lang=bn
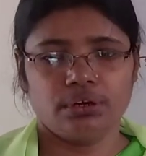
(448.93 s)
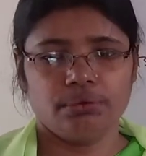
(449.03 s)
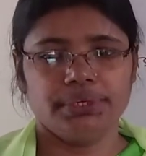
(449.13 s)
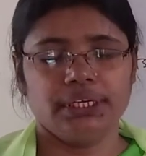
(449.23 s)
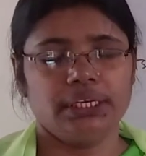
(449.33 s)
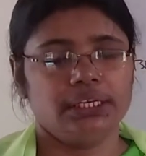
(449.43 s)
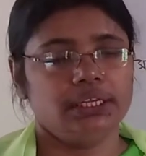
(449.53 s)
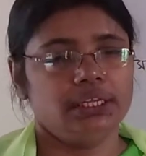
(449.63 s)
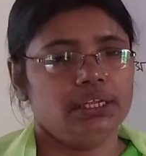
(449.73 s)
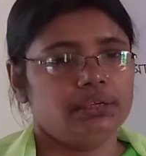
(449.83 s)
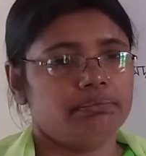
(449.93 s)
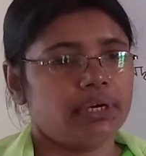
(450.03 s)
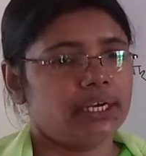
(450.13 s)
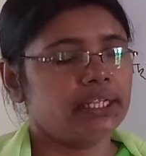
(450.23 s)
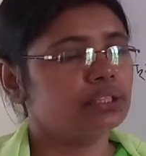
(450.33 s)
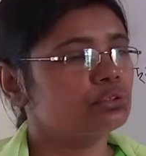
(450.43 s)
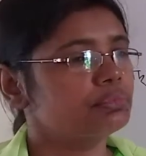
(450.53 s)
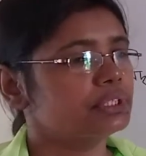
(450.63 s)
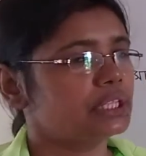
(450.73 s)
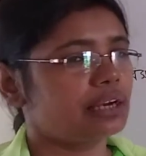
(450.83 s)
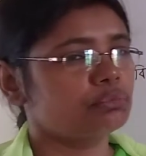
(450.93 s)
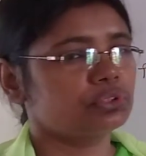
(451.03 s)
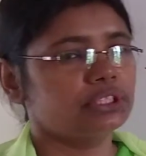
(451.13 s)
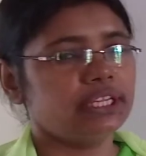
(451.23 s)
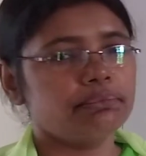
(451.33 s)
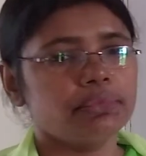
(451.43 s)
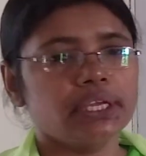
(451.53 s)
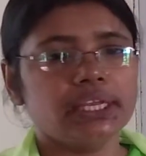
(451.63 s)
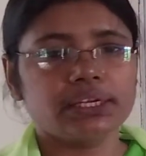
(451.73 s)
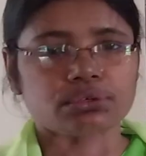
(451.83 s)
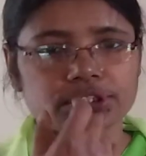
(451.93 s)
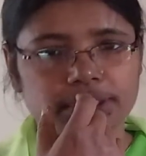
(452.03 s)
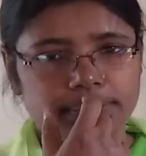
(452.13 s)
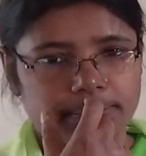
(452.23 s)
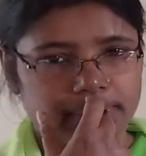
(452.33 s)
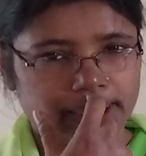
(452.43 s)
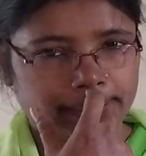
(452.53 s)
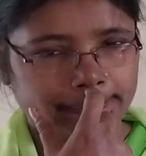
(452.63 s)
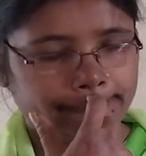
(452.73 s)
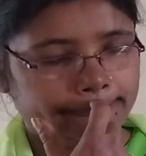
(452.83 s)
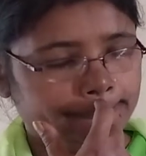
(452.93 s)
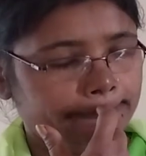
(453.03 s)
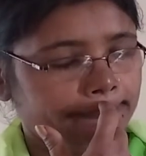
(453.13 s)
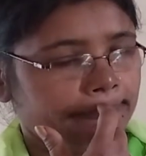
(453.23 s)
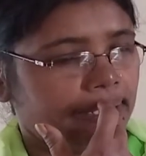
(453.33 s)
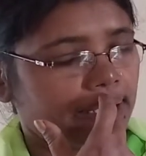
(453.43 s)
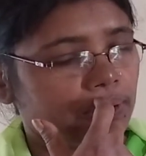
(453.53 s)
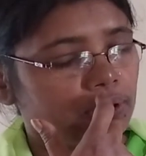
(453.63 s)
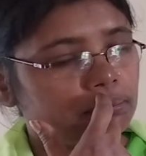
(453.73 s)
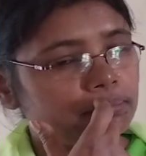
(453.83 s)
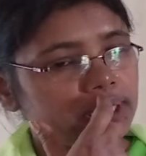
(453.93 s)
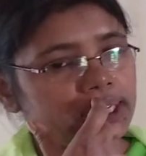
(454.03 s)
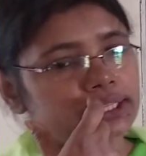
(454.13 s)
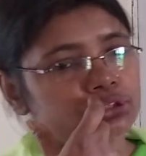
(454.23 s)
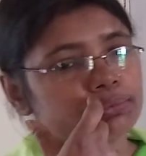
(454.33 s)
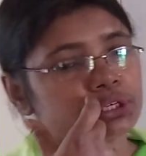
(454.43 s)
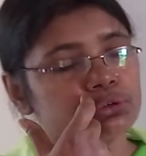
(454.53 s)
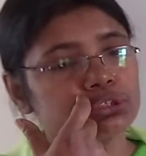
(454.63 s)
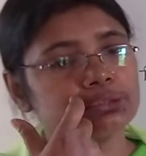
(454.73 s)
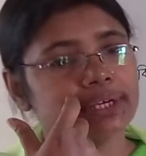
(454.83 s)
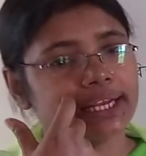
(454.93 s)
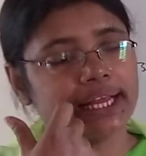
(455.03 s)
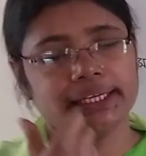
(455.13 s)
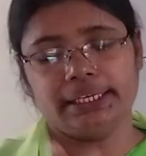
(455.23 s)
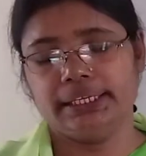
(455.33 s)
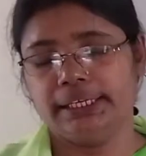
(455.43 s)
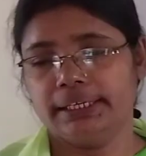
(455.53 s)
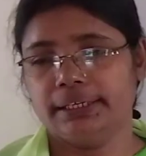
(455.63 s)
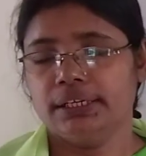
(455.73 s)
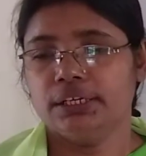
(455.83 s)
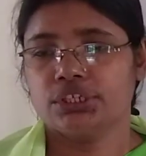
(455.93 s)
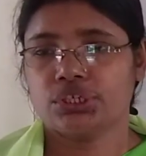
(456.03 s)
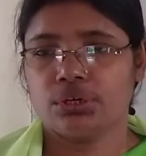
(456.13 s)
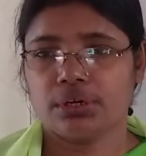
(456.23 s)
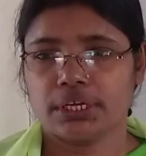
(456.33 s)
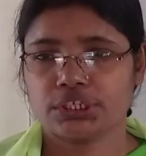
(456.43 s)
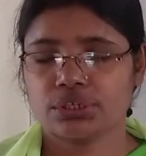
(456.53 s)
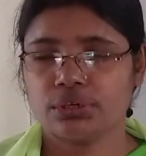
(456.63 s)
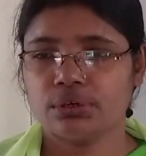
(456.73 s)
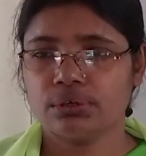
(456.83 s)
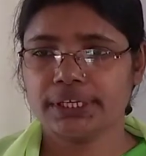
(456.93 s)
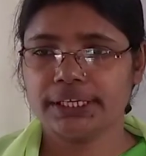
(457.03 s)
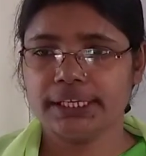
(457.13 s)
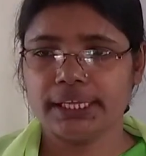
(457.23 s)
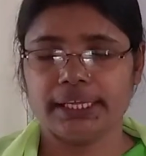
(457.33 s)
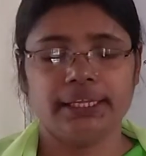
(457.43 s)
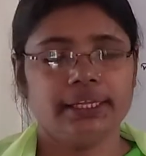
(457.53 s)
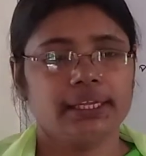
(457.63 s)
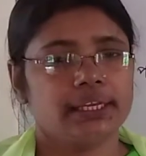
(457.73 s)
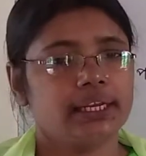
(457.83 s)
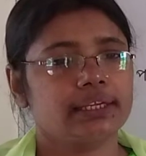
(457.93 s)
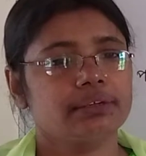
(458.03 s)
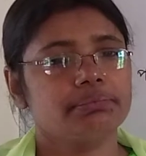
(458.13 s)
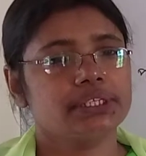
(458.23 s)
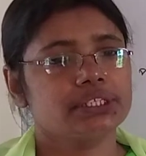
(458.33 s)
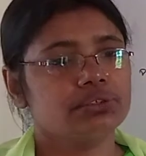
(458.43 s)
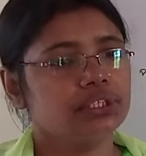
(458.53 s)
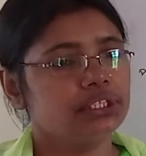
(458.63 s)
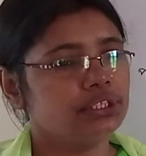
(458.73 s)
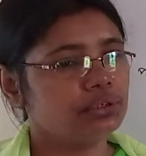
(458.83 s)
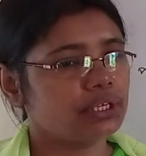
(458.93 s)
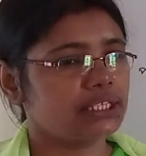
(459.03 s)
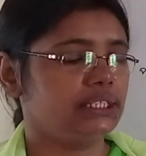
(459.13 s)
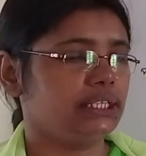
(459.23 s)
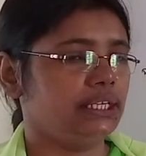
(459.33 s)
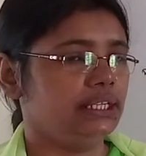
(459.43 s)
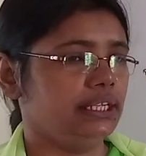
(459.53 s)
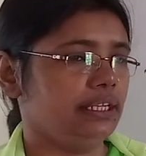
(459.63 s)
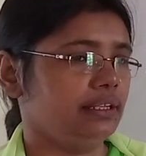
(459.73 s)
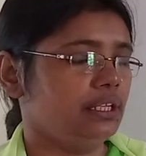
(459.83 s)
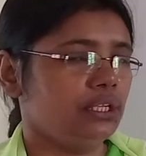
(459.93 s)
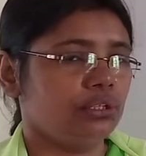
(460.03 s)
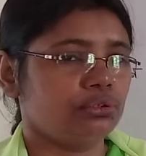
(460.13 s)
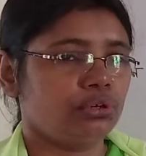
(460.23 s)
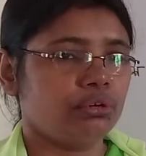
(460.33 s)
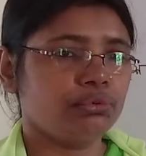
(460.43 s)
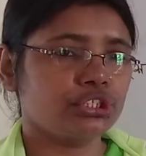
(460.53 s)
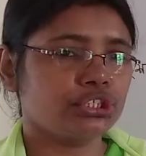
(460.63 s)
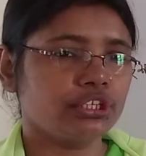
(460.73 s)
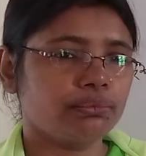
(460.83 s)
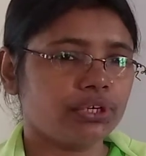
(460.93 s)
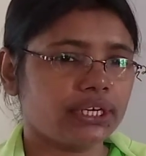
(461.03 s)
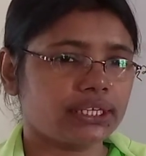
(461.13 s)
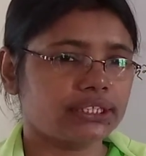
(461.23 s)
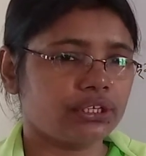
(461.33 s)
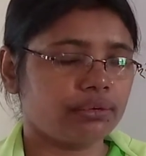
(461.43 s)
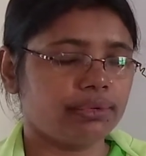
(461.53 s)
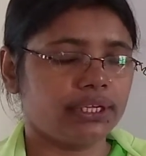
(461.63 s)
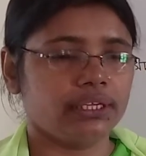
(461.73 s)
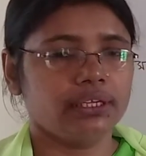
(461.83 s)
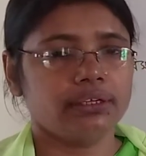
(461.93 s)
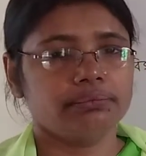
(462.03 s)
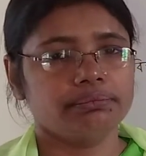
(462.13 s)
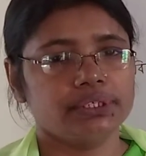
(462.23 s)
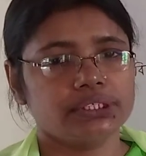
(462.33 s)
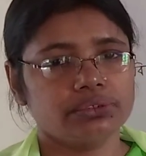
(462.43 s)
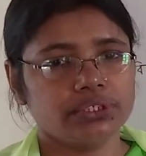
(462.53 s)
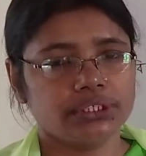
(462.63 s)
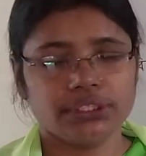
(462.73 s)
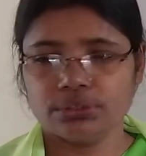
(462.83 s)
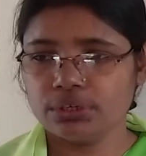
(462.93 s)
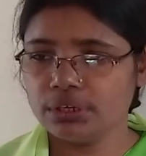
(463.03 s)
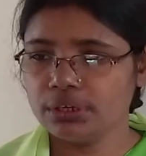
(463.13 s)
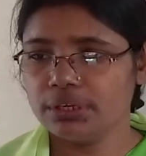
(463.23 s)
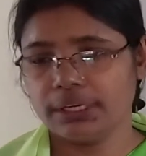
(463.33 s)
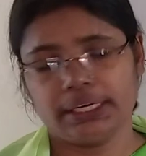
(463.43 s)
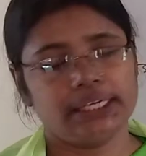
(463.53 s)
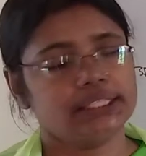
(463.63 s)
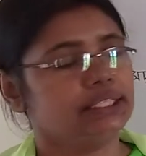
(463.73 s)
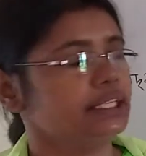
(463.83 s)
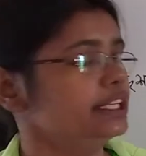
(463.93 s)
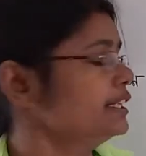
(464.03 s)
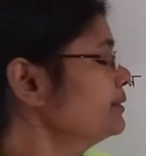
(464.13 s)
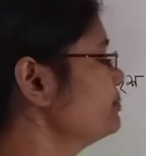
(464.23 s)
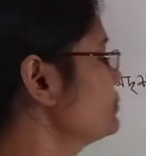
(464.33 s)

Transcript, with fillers: অমিল মানে তুমি তার মধ্যে মিল খুঁজে পাবা না এখন মিল তুমি খুঁজবা কাকে নিয়ে সংখ্যা সহগকে নিয়ে নাকি বীজগণিতীয় রাশিকে নিয়ে অবশ্যই মনে রাখতে হবে বীজগণিতীয় রাশিকে নিয়ে